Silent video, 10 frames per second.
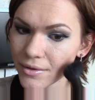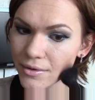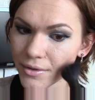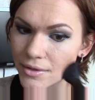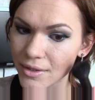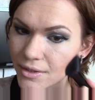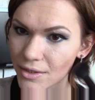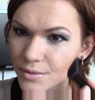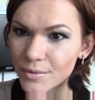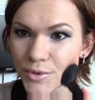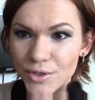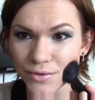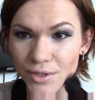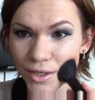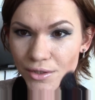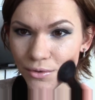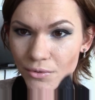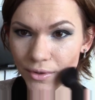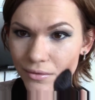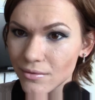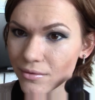и также ими можно выделять скулы.